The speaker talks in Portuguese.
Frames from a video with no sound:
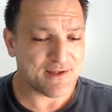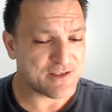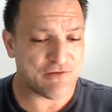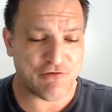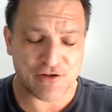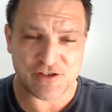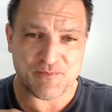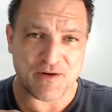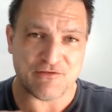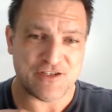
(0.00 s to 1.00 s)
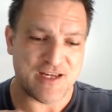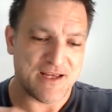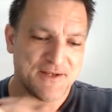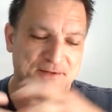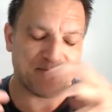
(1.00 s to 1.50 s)
se fosse para
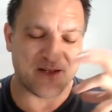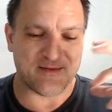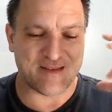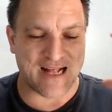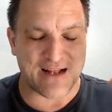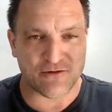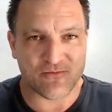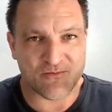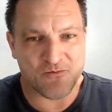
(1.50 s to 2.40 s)
você tentar